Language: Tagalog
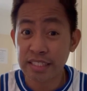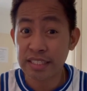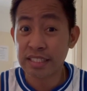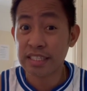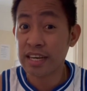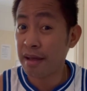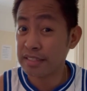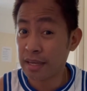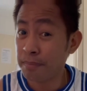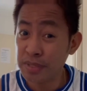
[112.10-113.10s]
sina,
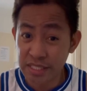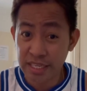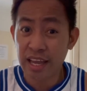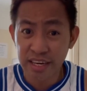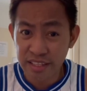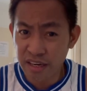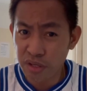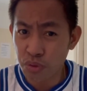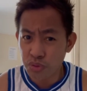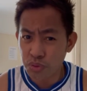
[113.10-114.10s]
sa Miss Canada
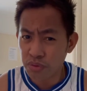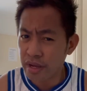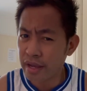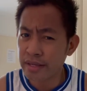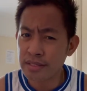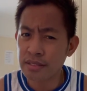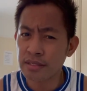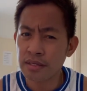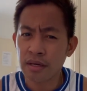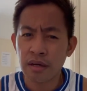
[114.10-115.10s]
na yun. So guys,